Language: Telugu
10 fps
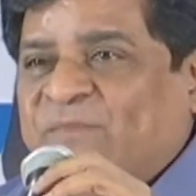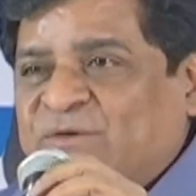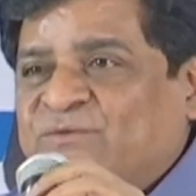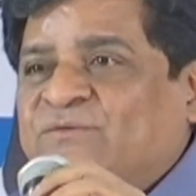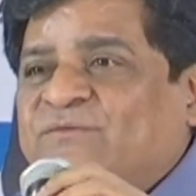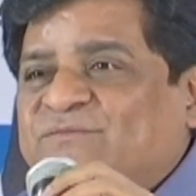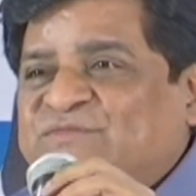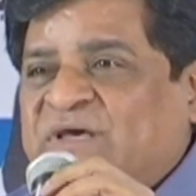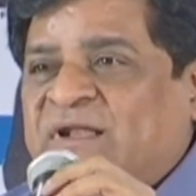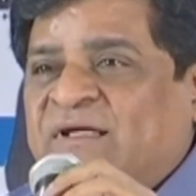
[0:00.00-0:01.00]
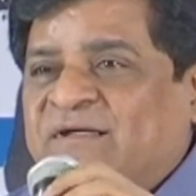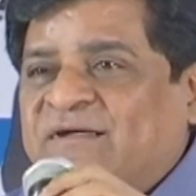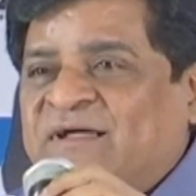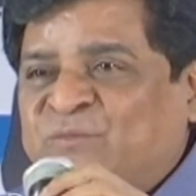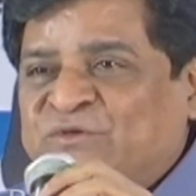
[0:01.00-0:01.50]
నాకు చాలా
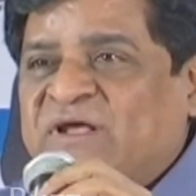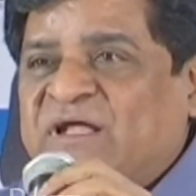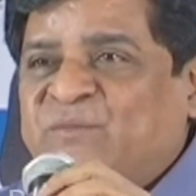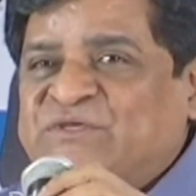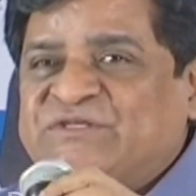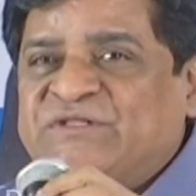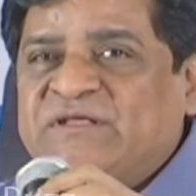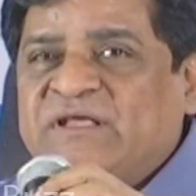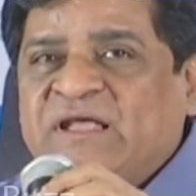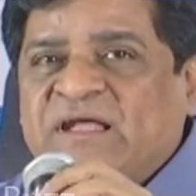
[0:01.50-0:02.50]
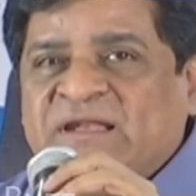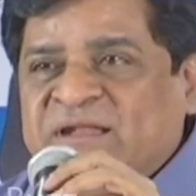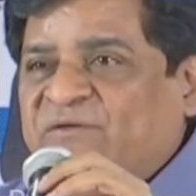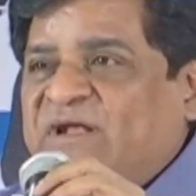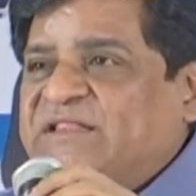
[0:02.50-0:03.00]
అద్భుతంగా అనిపించింది
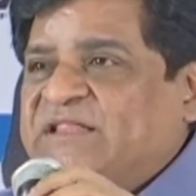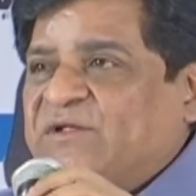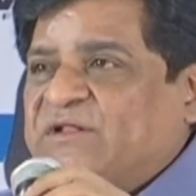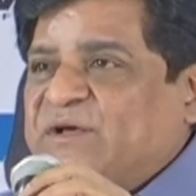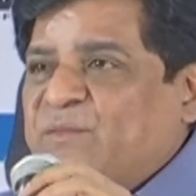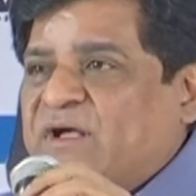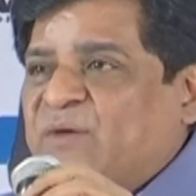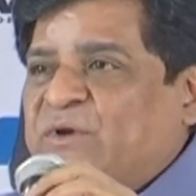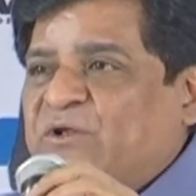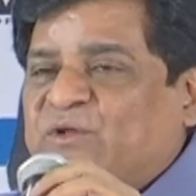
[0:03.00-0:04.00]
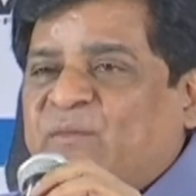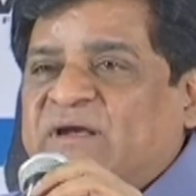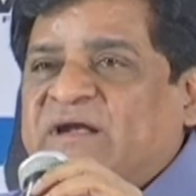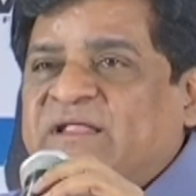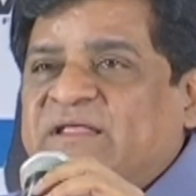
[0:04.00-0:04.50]
నేను వెళ్ళిన తర్వాత మా కంపెనీలతో
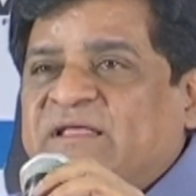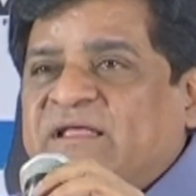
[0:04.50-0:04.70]
మాట్లాడి